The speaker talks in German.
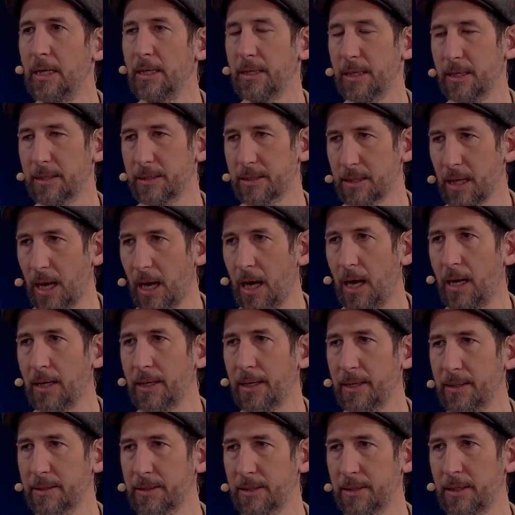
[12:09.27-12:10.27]
dass da
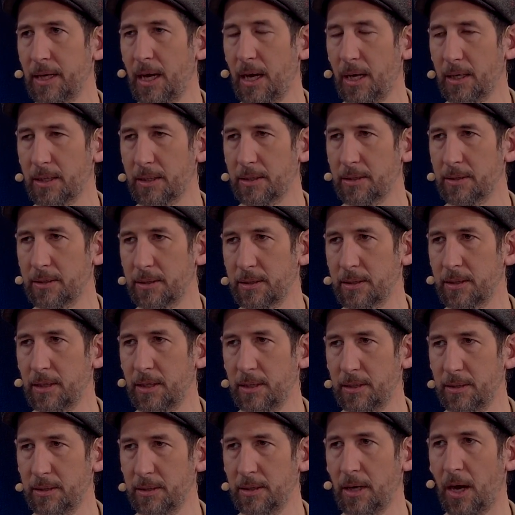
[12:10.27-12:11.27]
der Senat einen äh,
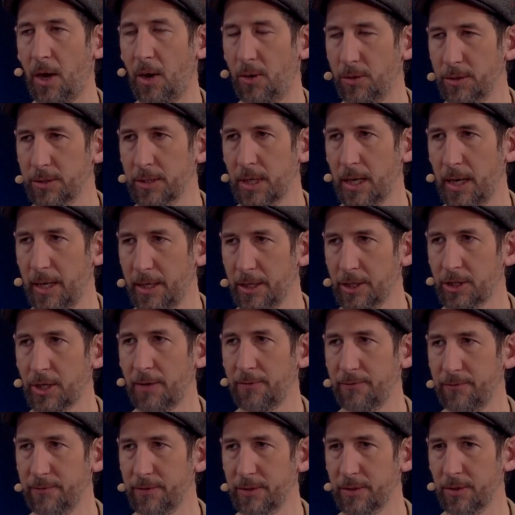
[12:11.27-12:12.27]
Ausgleich
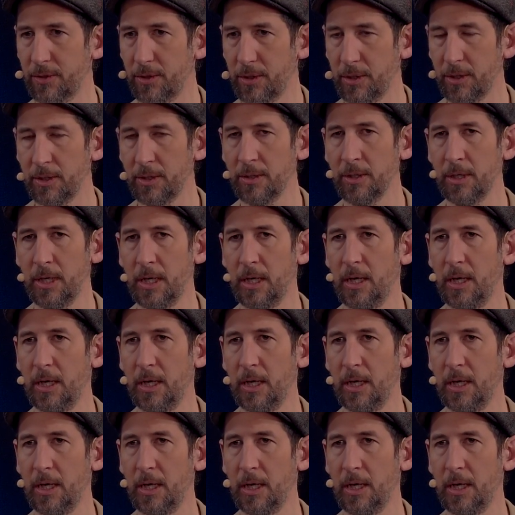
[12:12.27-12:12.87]
schaffen soll,